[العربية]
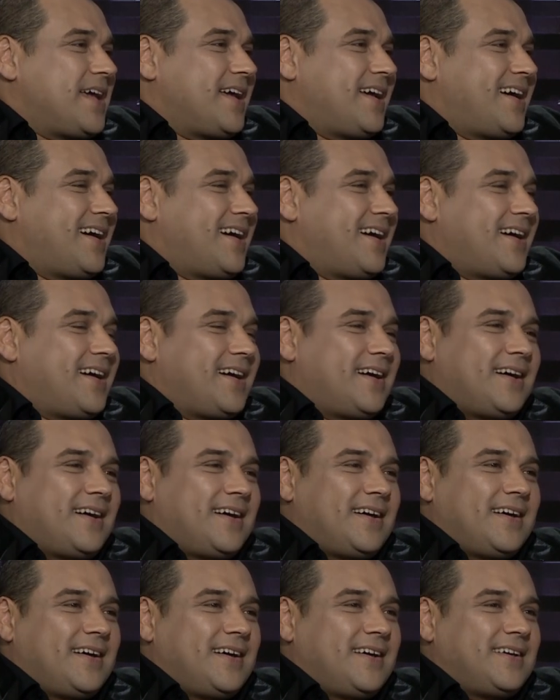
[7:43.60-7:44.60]

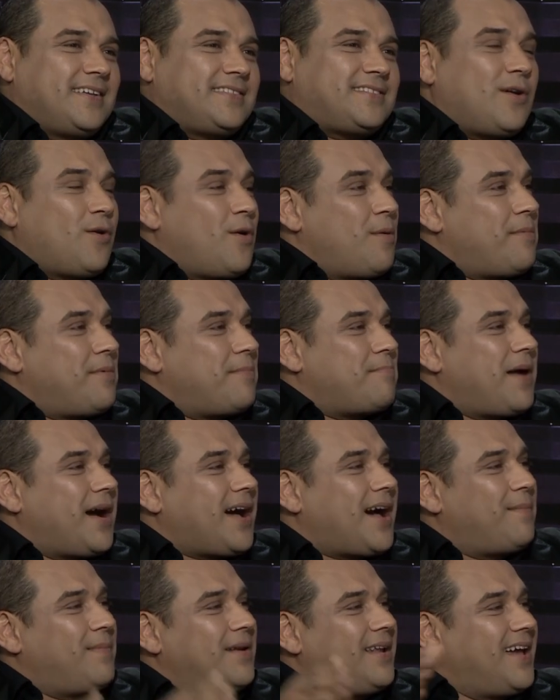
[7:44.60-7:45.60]
آه، تا هو ما
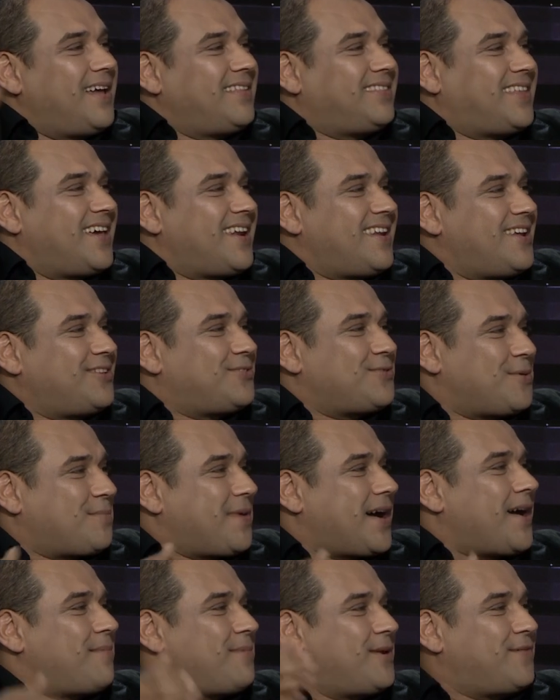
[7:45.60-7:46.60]
قبل الانترنت
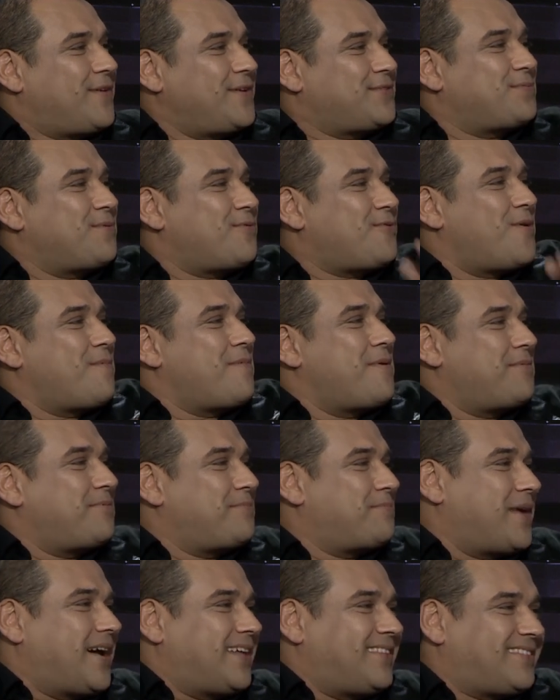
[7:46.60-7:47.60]
وما قبل الفيسبوك وما
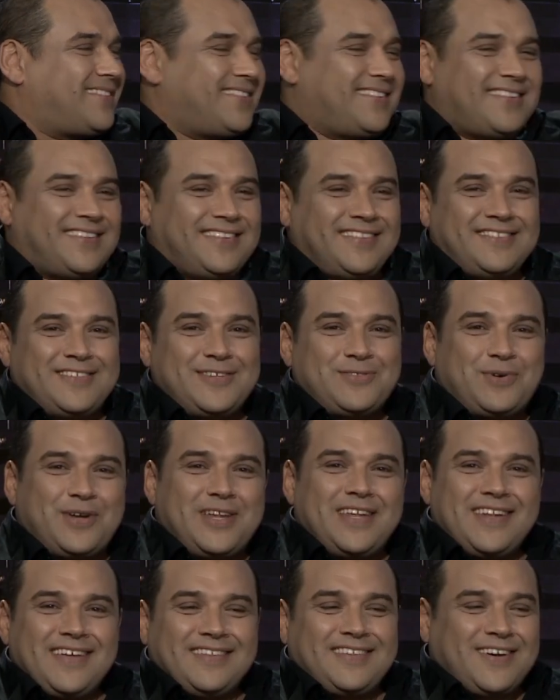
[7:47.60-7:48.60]
من بعد زيدوا
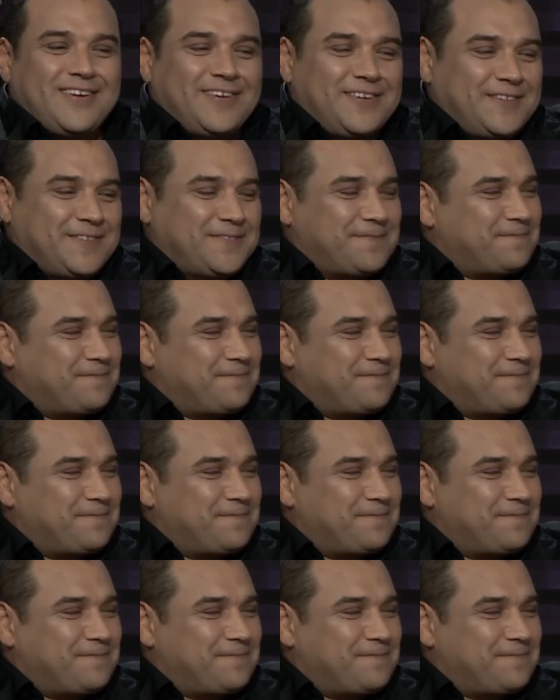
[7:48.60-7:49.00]
علينا لا هو حسن